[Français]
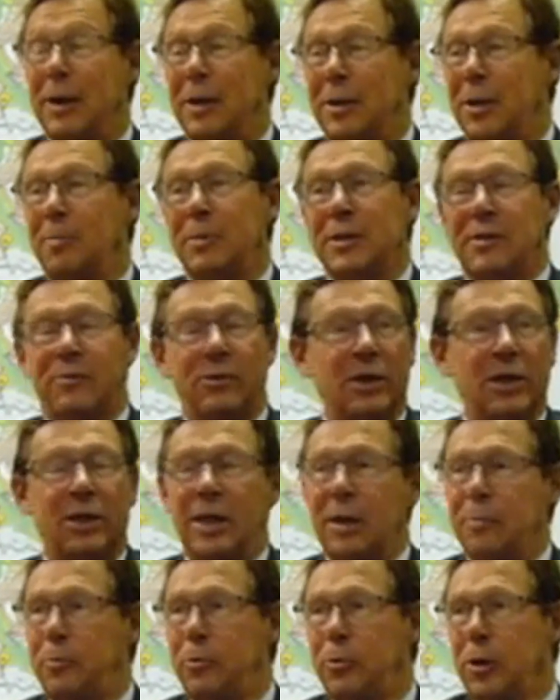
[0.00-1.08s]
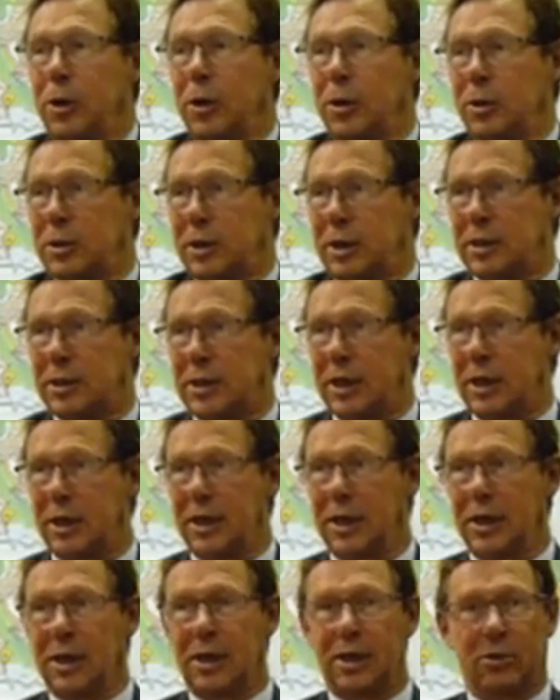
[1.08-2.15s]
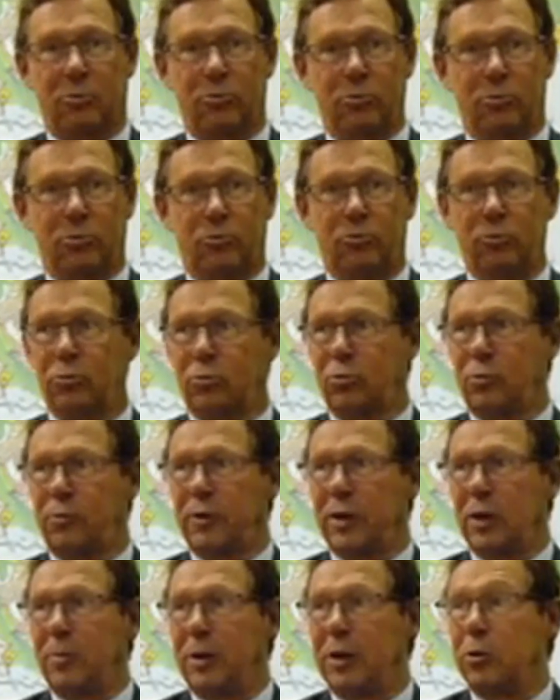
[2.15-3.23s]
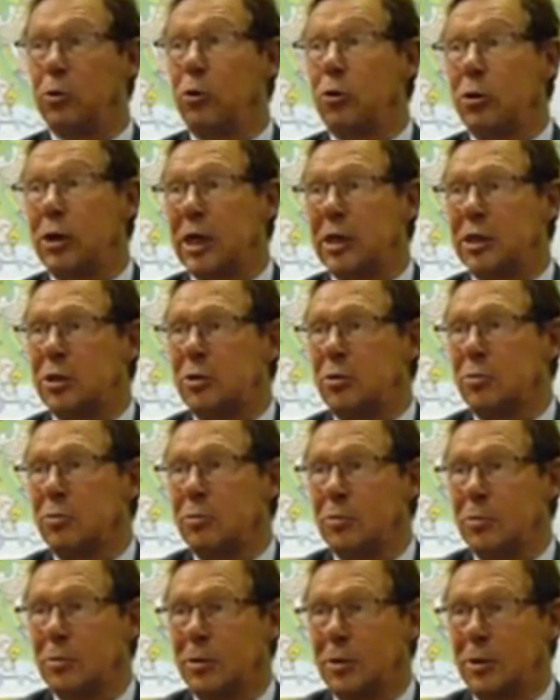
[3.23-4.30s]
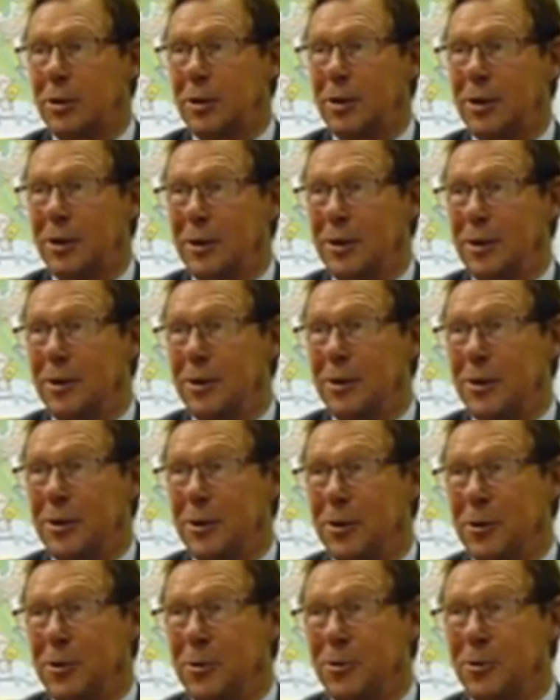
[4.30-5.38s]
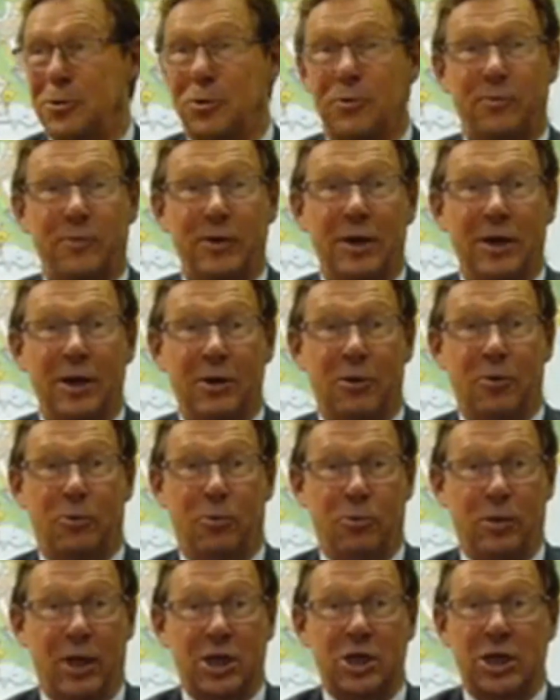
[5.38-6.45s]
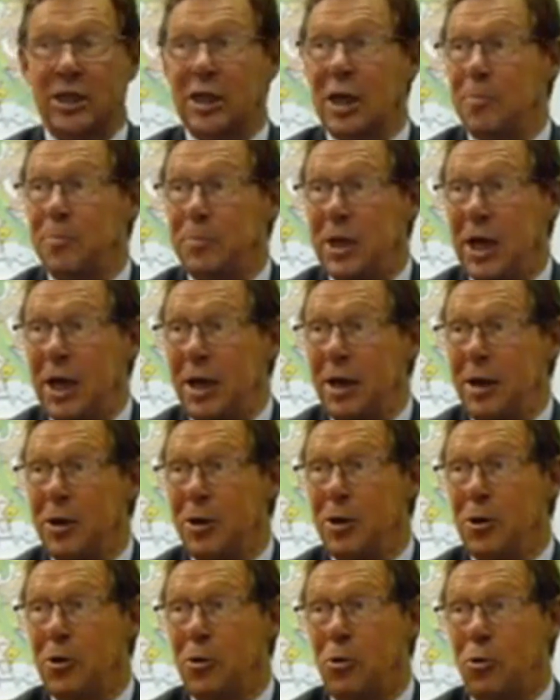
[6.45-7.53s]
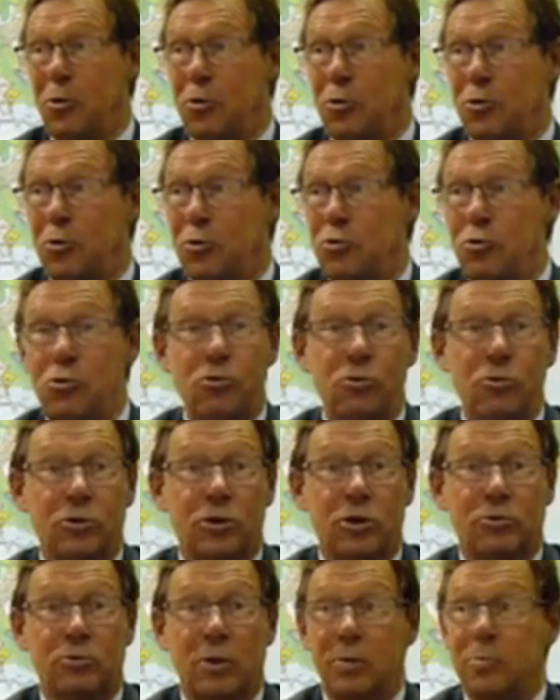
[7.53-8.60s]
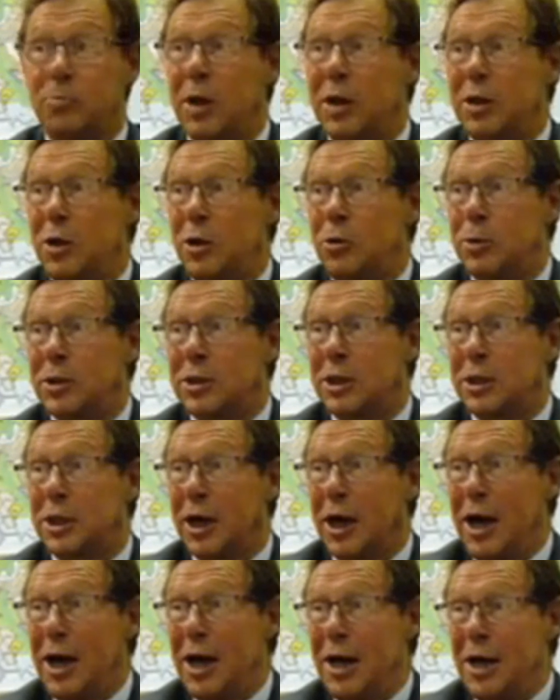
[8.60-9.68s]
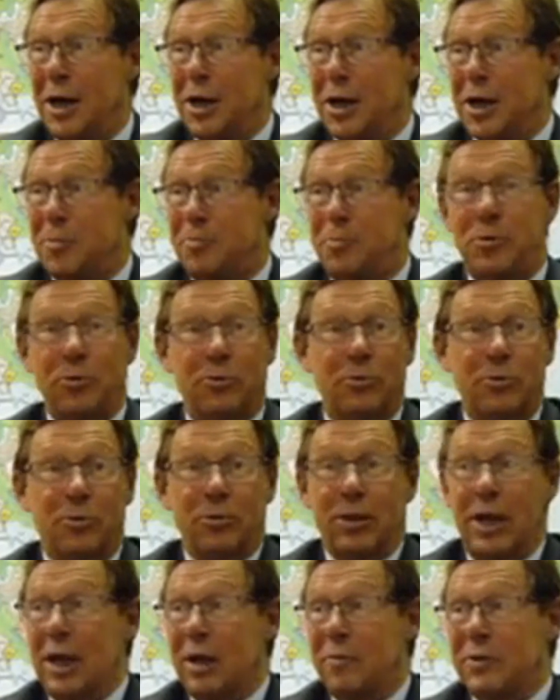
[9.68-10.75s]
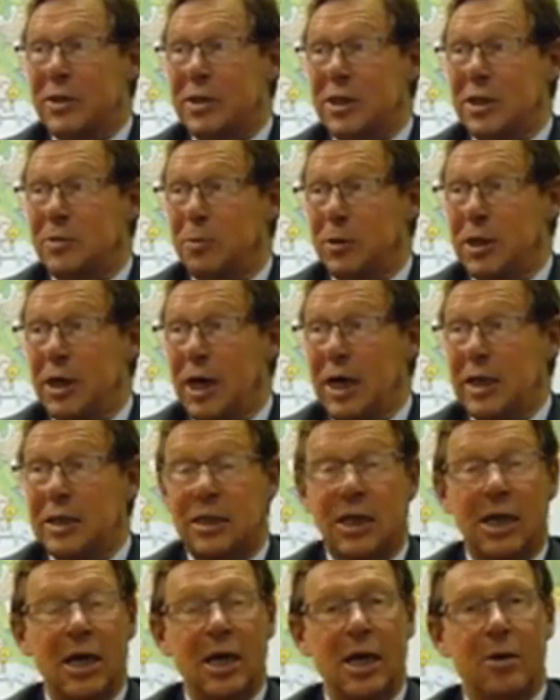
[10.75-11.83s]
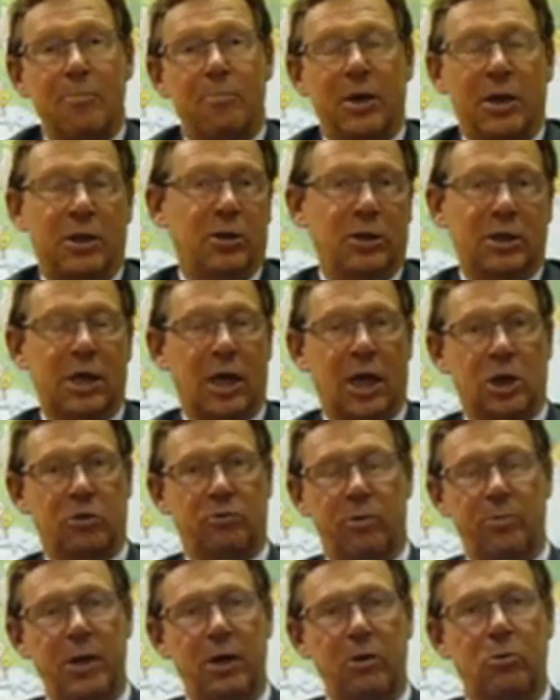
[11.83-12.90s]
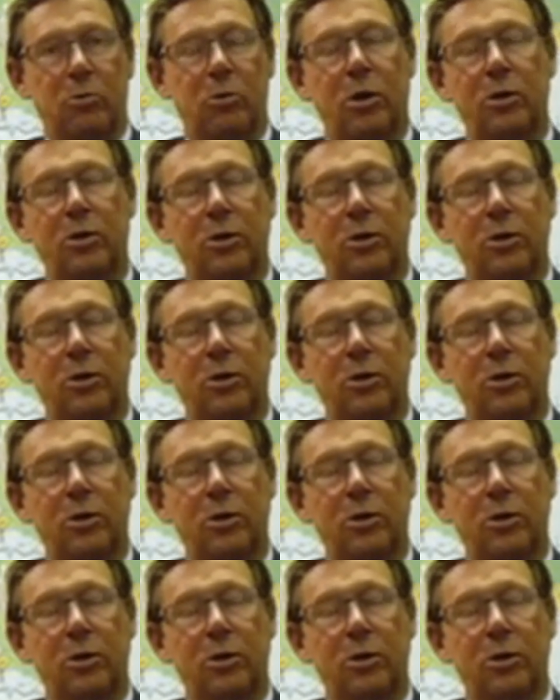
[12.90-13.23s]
euh, non, mais ça veut dire qu'il n'y a plus. C'est, tout, phénomène de location. On, se fait, on, achète un bien, on le loue, que ce soit une bagnole ou etc., et puis on, a l'investissement qui reste. Mais dans ce cas-là, je veux bien